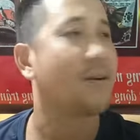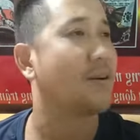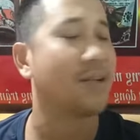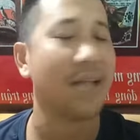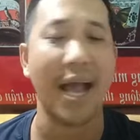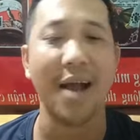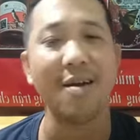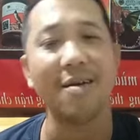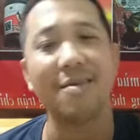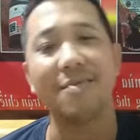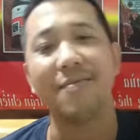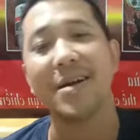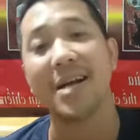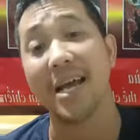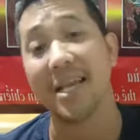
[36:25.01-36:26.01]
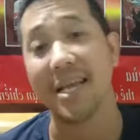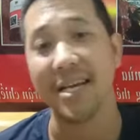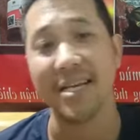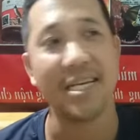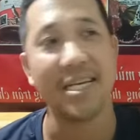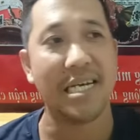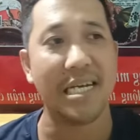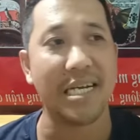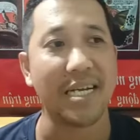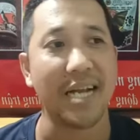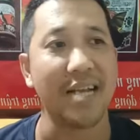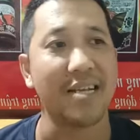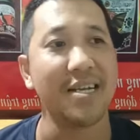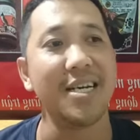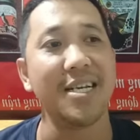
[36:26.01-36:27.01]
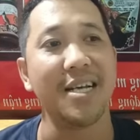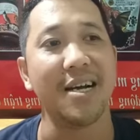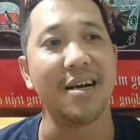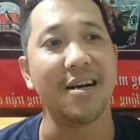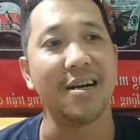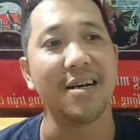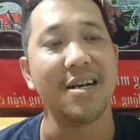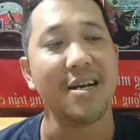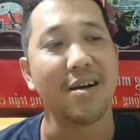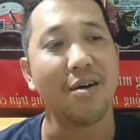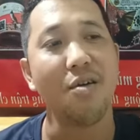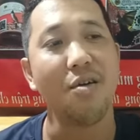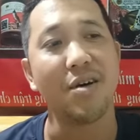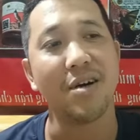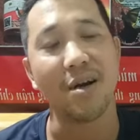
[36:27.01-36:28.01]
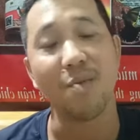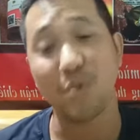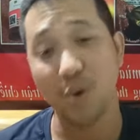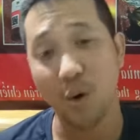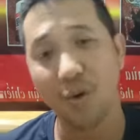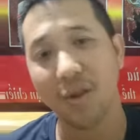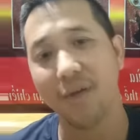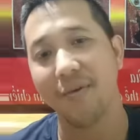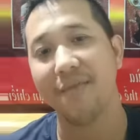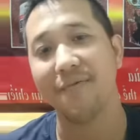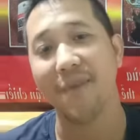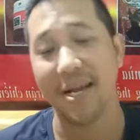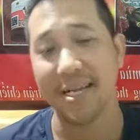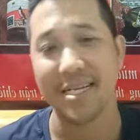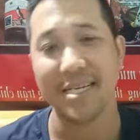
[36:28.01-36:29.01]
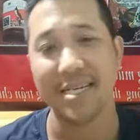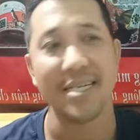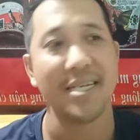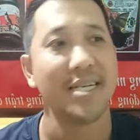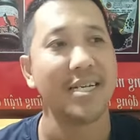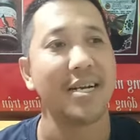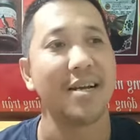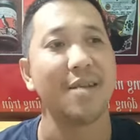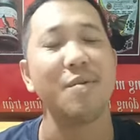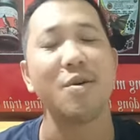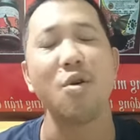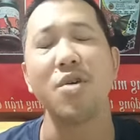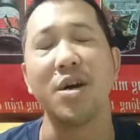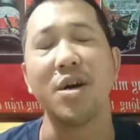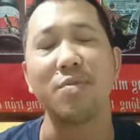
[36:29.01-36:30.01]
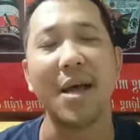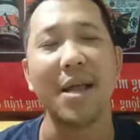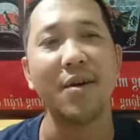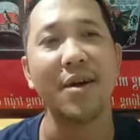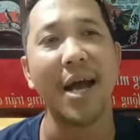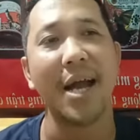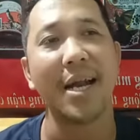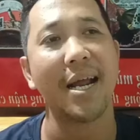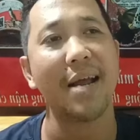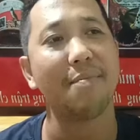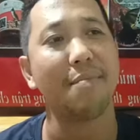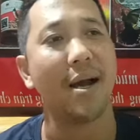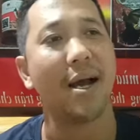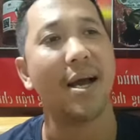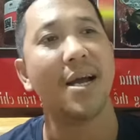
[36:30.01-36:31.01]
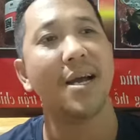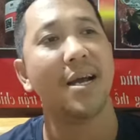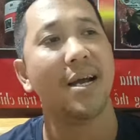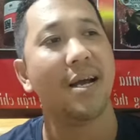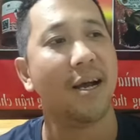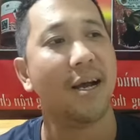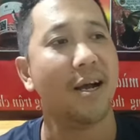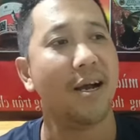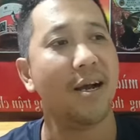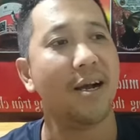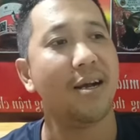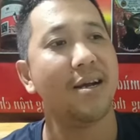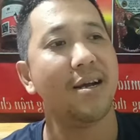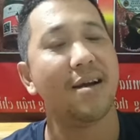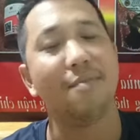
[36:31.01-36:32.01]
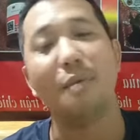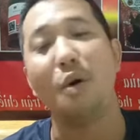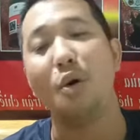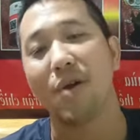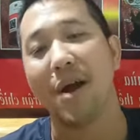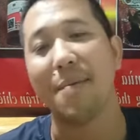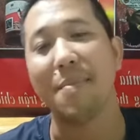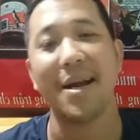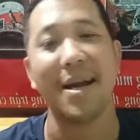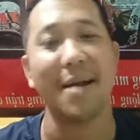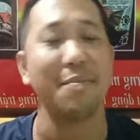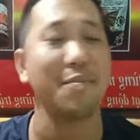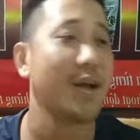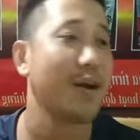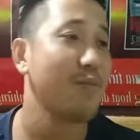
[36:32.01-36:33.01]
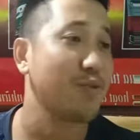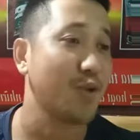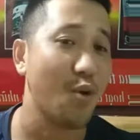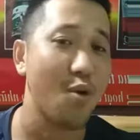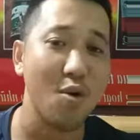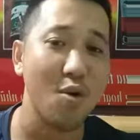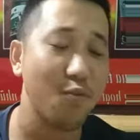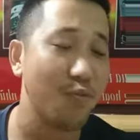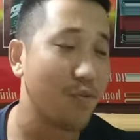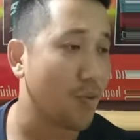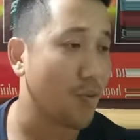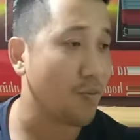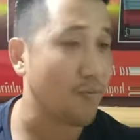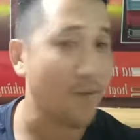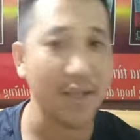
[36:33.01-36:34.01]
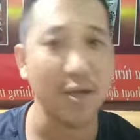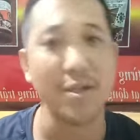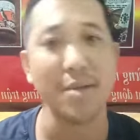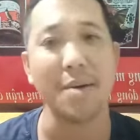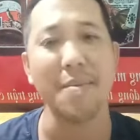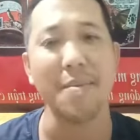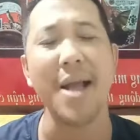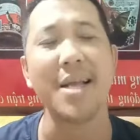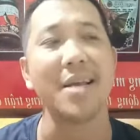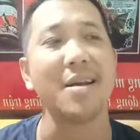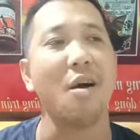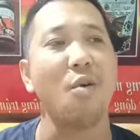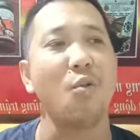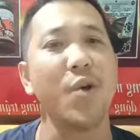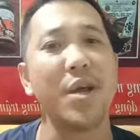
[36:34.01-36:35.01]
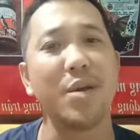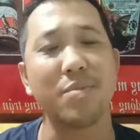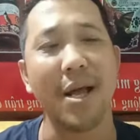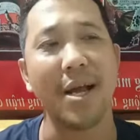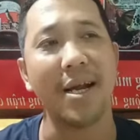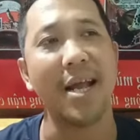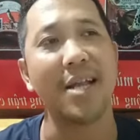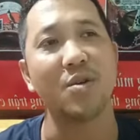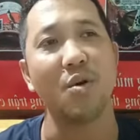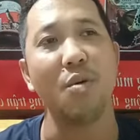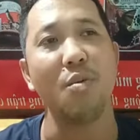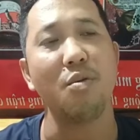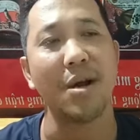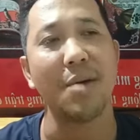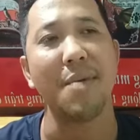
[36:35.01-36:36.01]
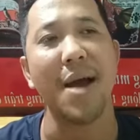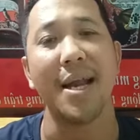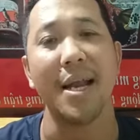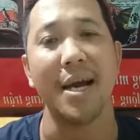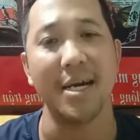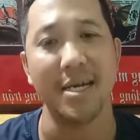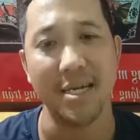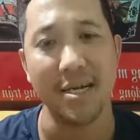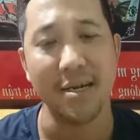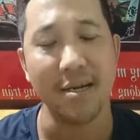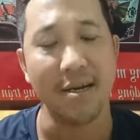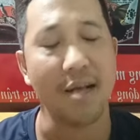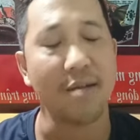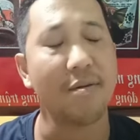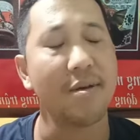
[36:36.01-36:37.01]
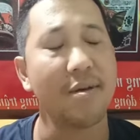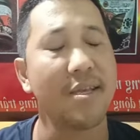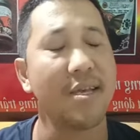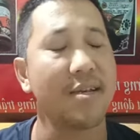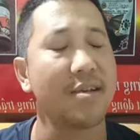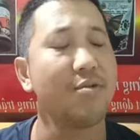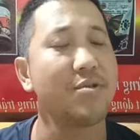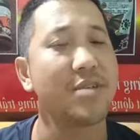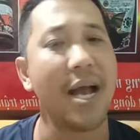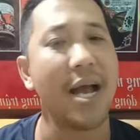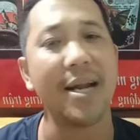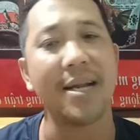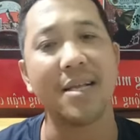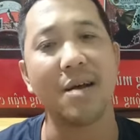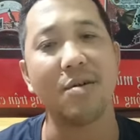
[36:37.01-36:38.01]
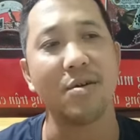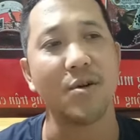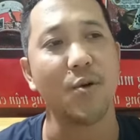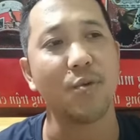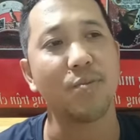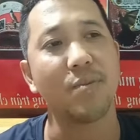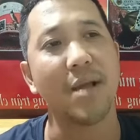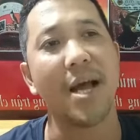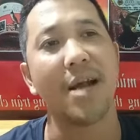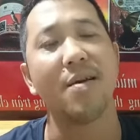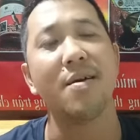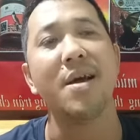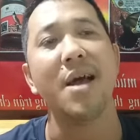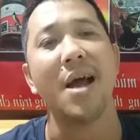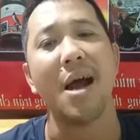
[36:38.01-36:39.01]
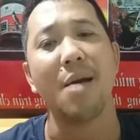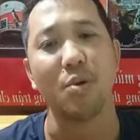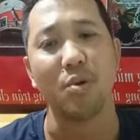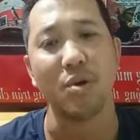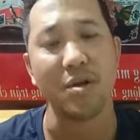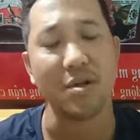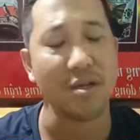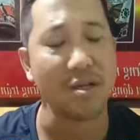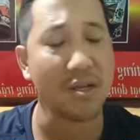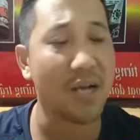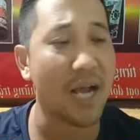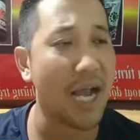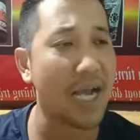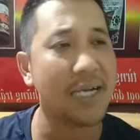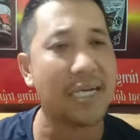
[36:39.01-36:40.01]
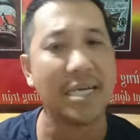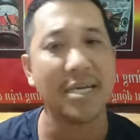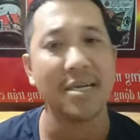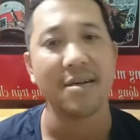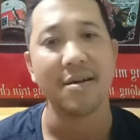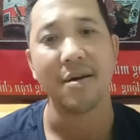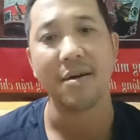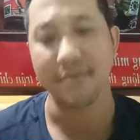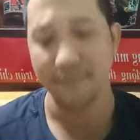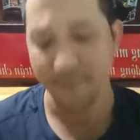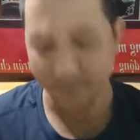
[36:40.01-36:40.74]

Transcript: chả có vấn đề gì. Ngày xưa giờ có người không sổ thì cũng vậy, đấy mới có người chúng ta thôi. Anh em mà 1 năm 2 năm chúng ta không sổ cũng vậy thôi, nhưng mà bác thì họ khuyên chúng ta nên sổ 1 năm 2 lần để có diệt dung sáng, để sao đường ruộng chúng ta nó hấp thụ thức ăn đó.